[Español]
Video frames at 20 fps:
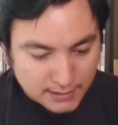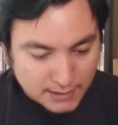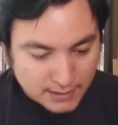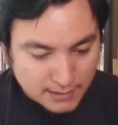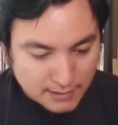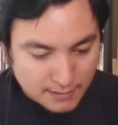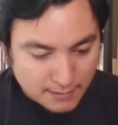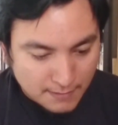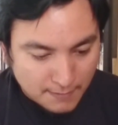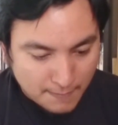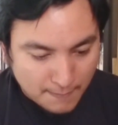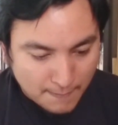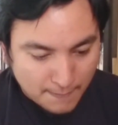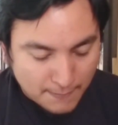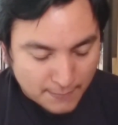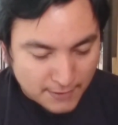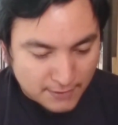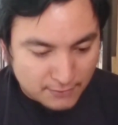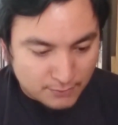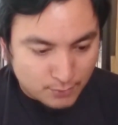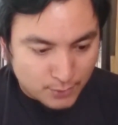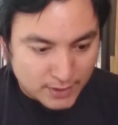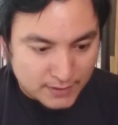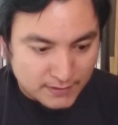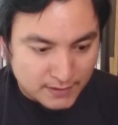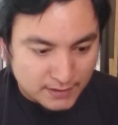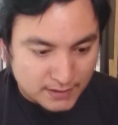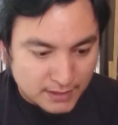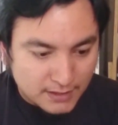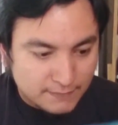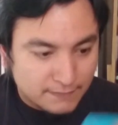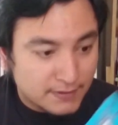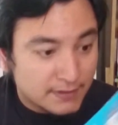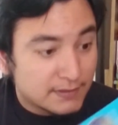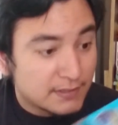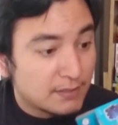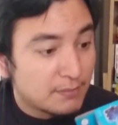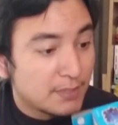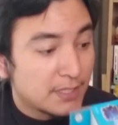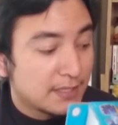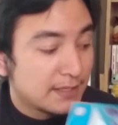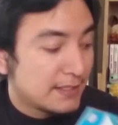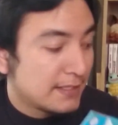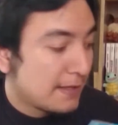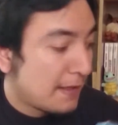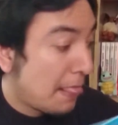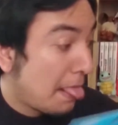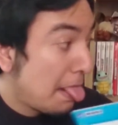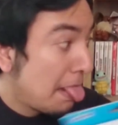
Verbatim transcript: ya se los puedes quitar fácilmente.